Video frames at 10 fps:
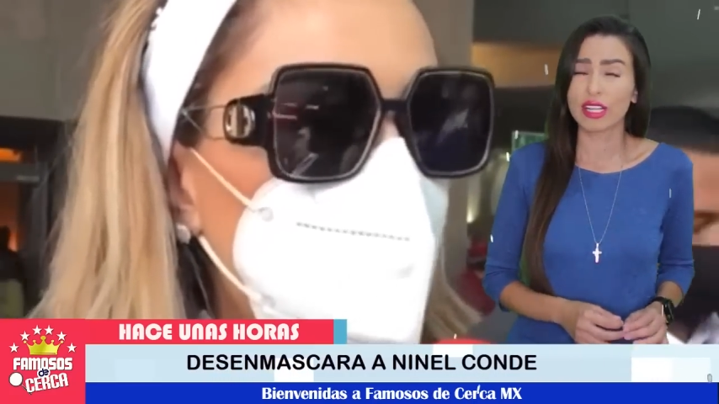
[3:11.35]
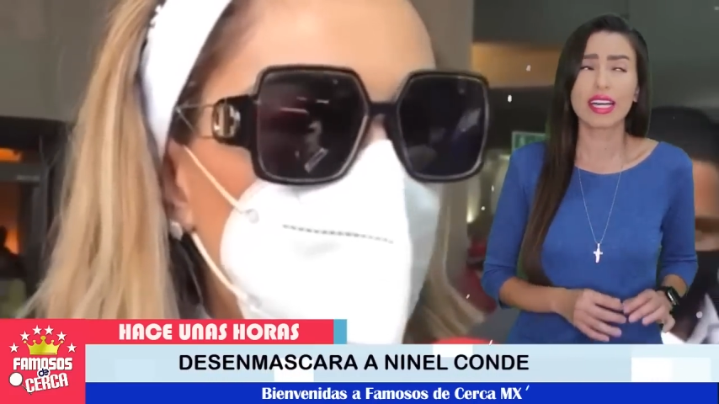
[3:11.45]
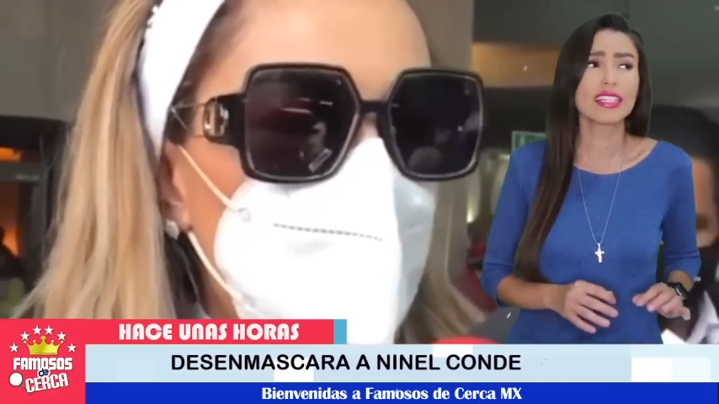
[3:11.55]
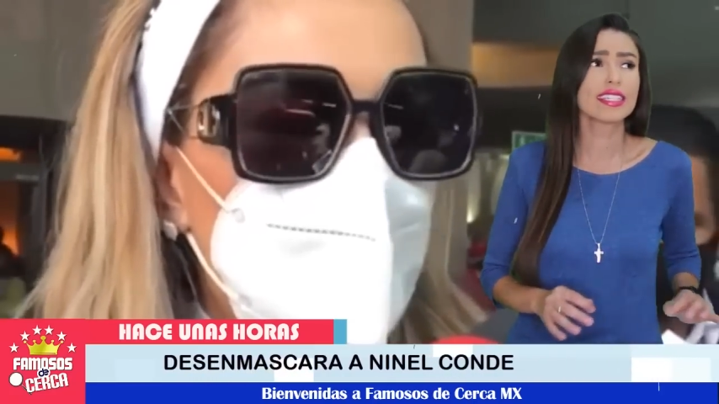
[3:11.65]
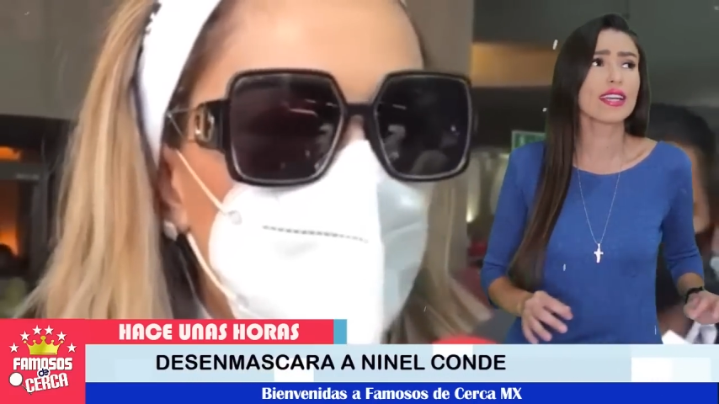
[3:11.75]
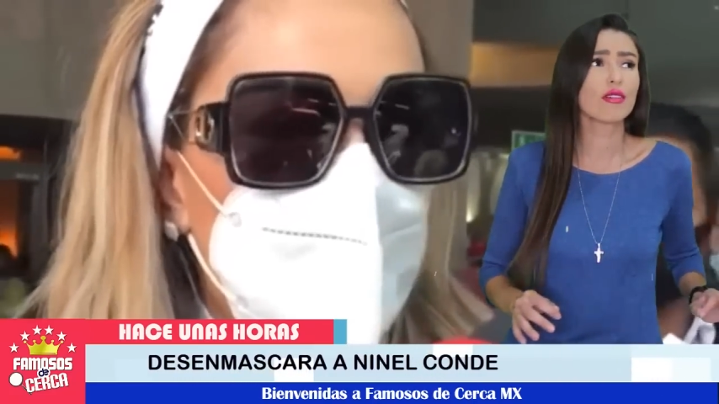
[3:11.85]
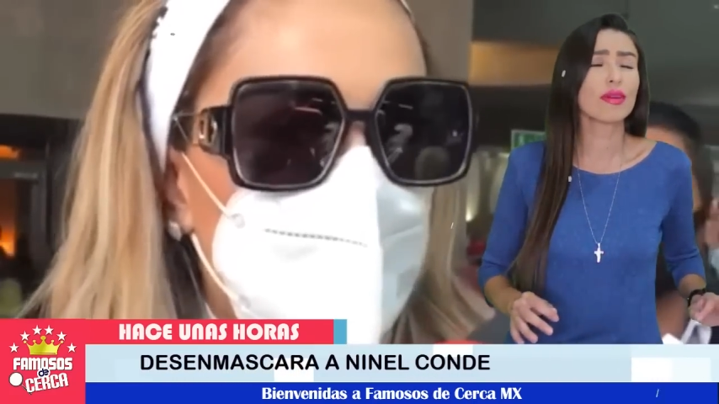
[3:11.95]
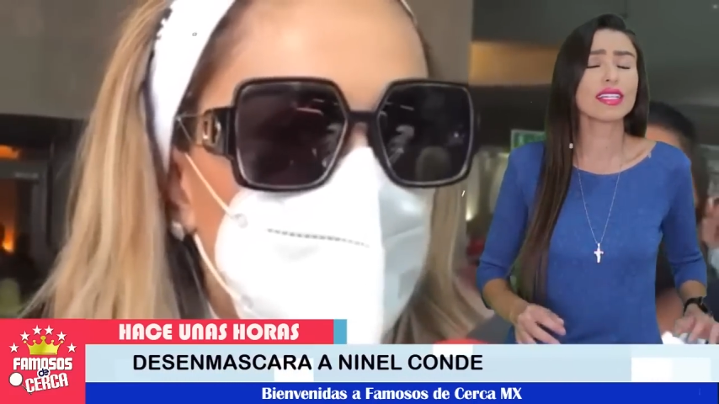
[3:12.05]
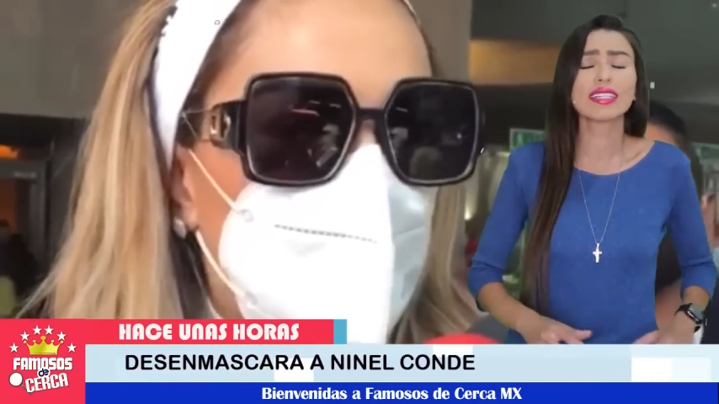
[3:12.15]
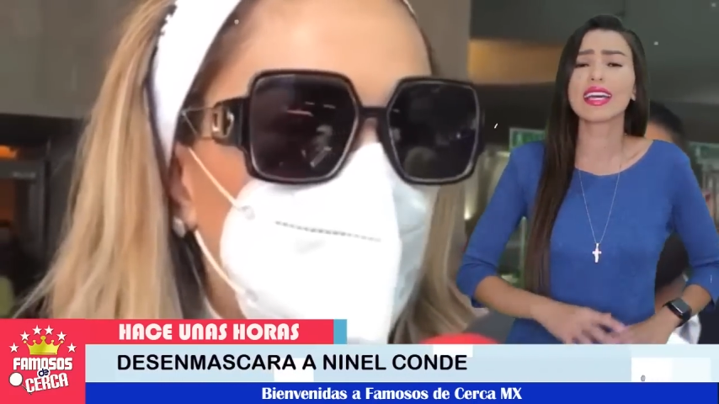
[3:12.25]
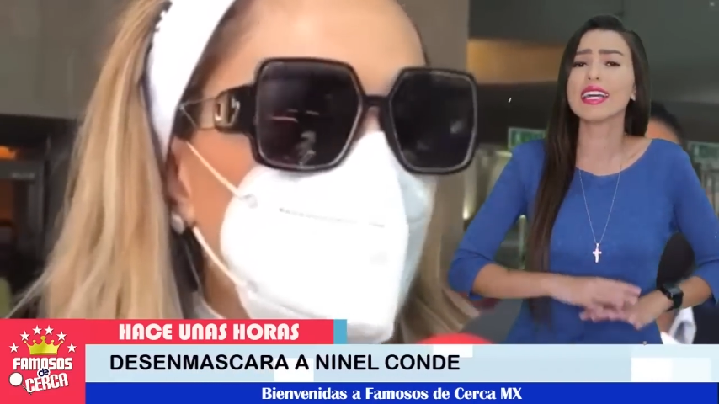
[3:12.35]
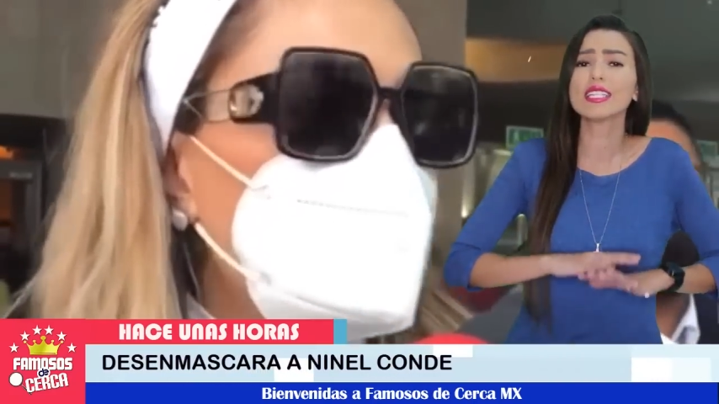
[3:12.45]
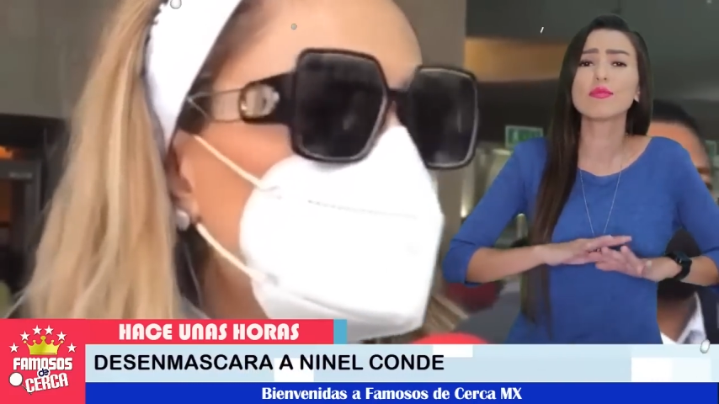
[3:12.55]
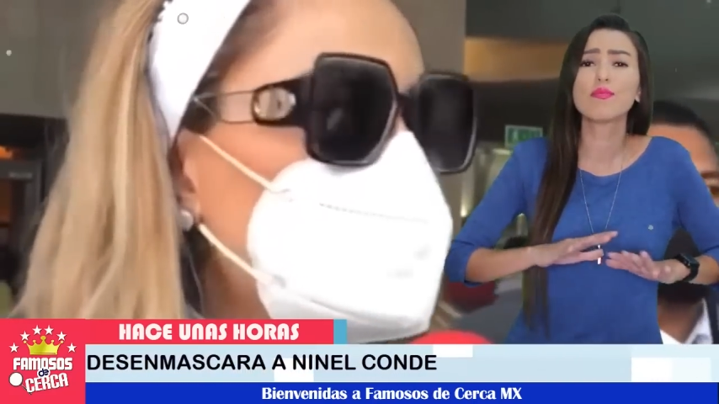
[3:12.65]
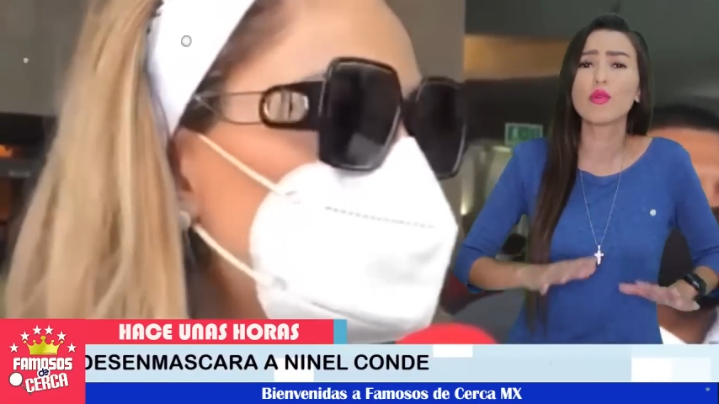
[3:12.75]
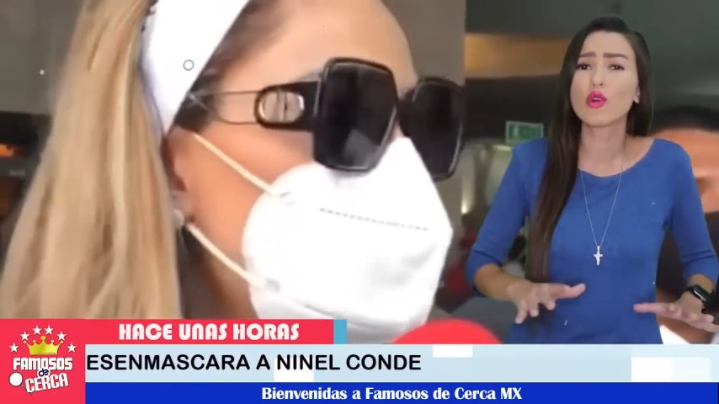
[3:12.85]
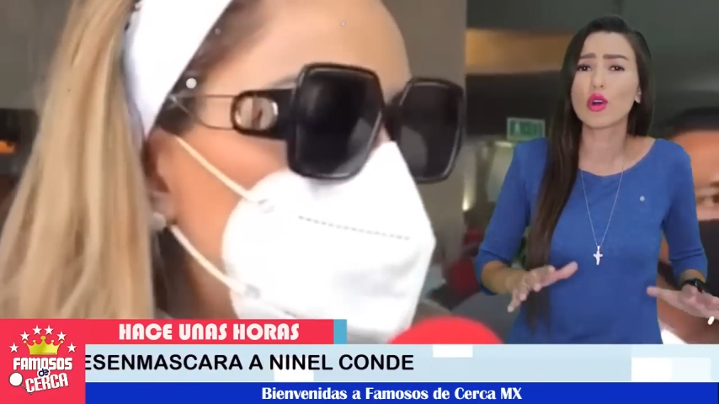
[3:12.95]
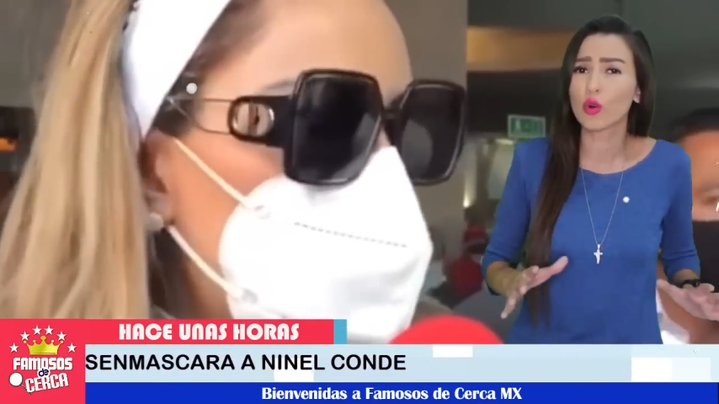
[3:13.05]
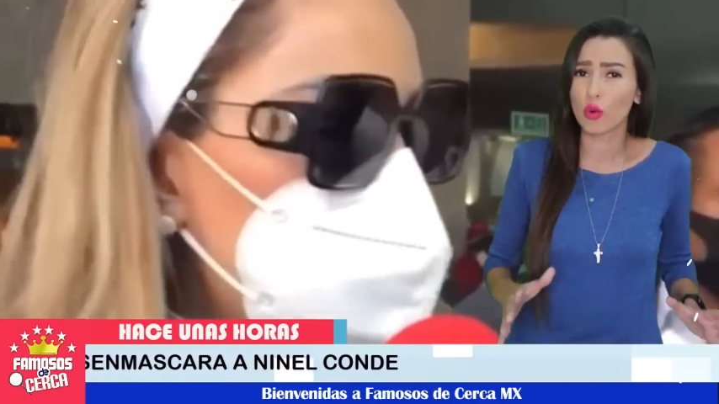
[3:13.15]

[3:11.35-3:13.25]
que este romance es puro